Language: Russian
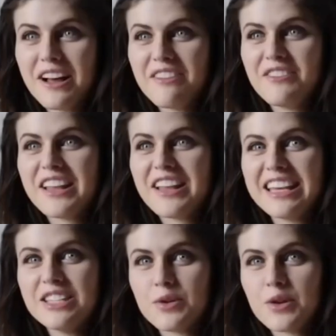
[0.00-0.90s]
Чувствую,
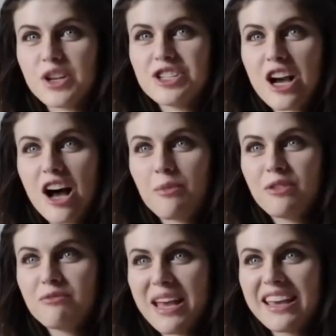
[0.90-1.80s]
он бы смог сделать это
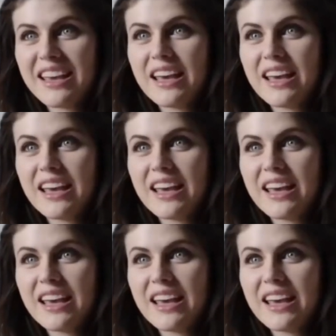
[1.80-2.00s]
забавным и